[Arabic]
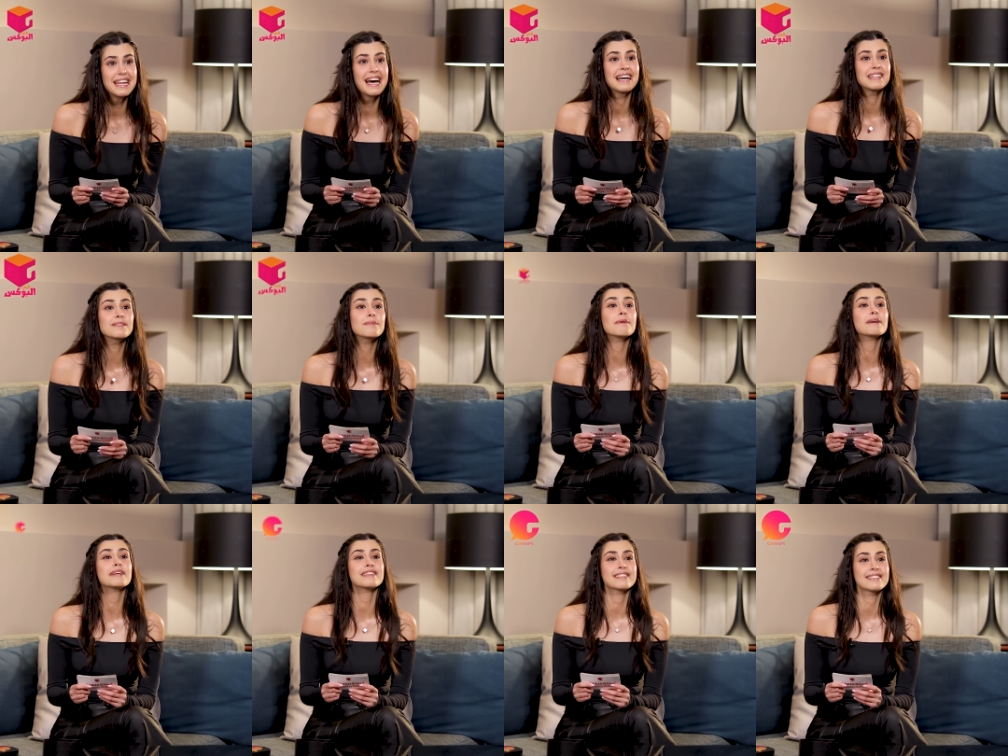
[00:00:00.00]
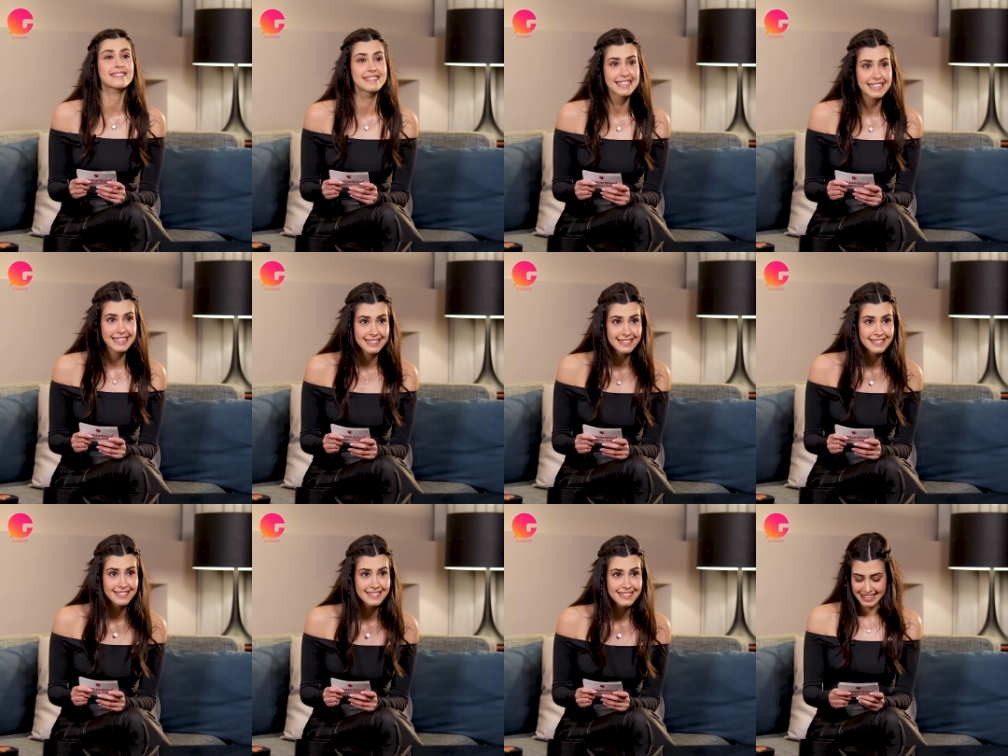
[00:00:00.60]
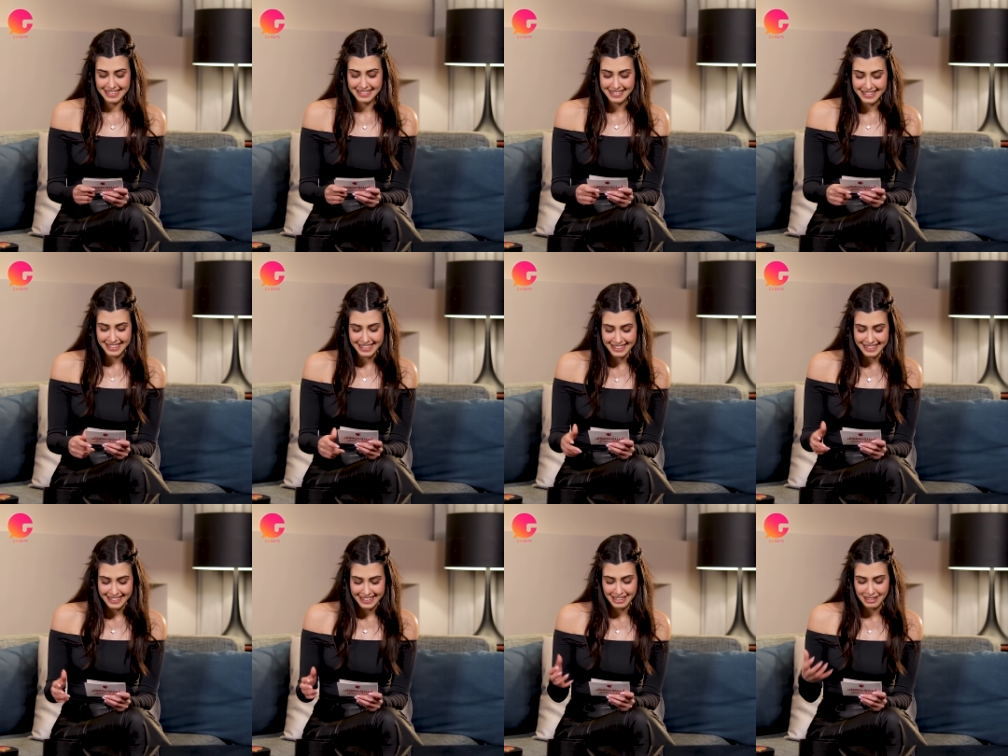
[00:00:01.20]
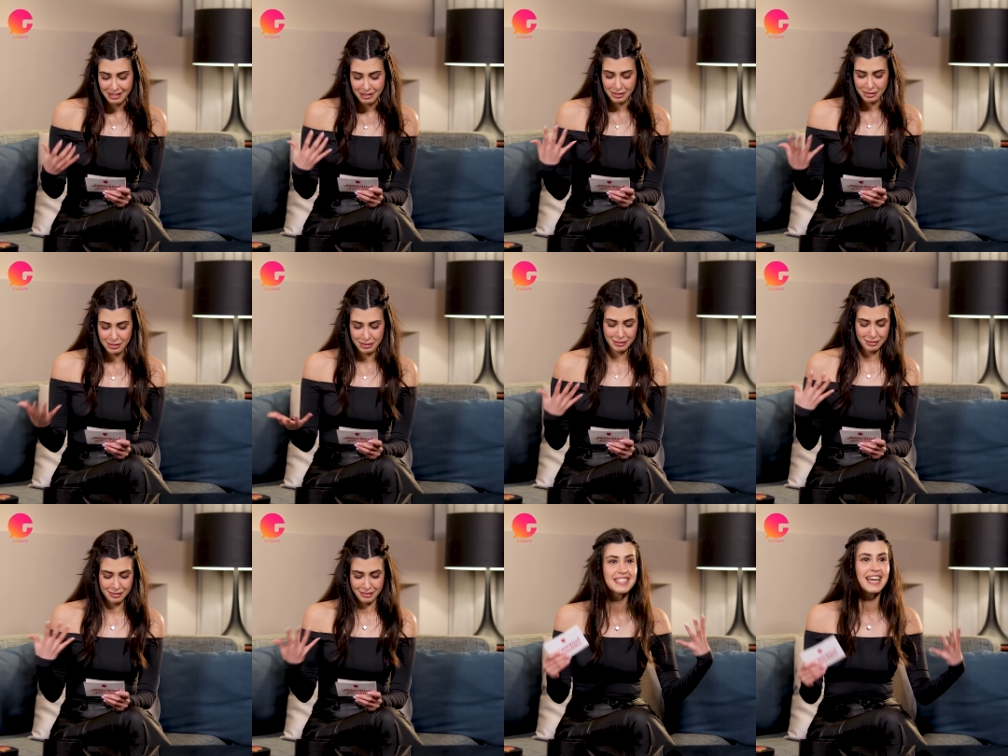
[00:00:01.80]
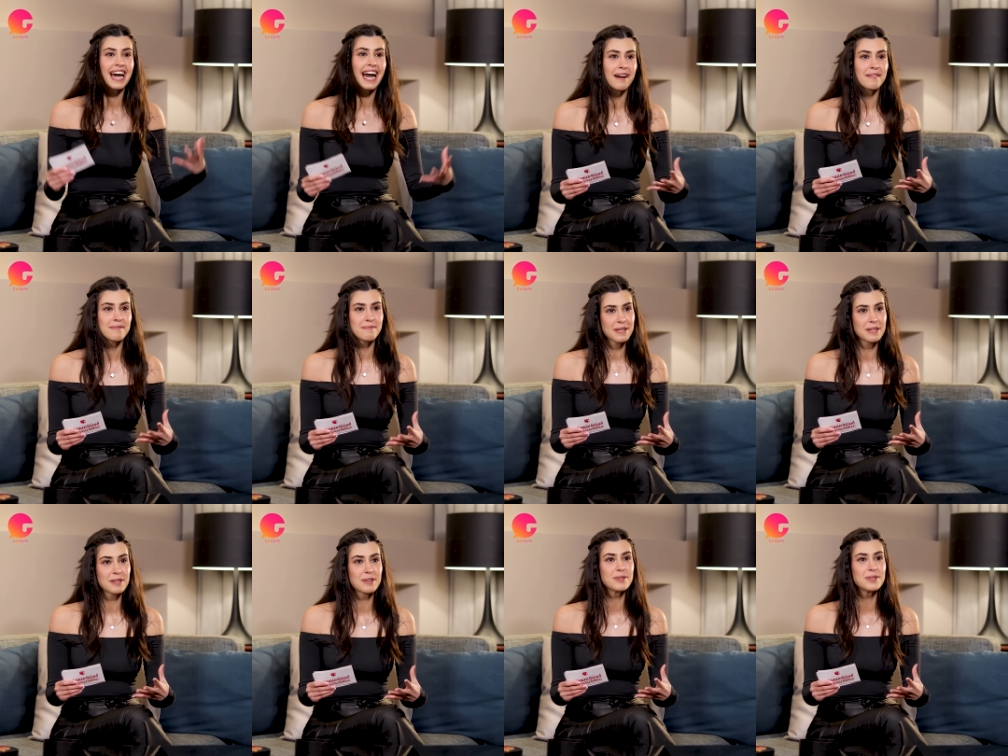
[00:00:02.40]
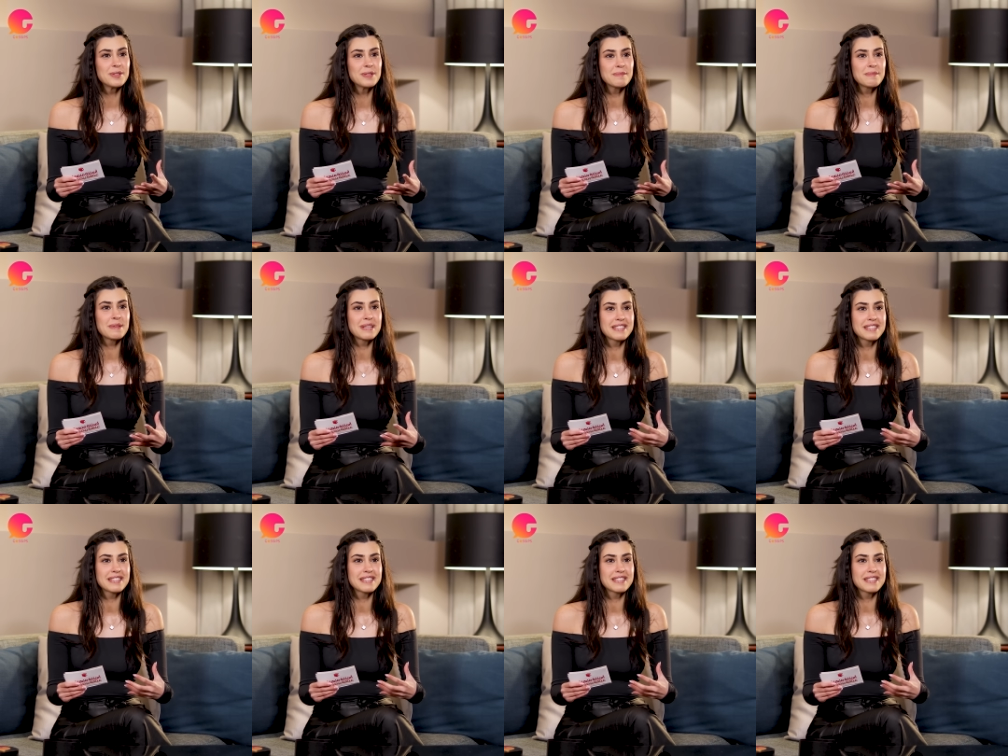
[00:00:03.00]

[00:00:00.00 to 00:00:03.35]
من قد ما نطيت كثير إنه تعب بيكون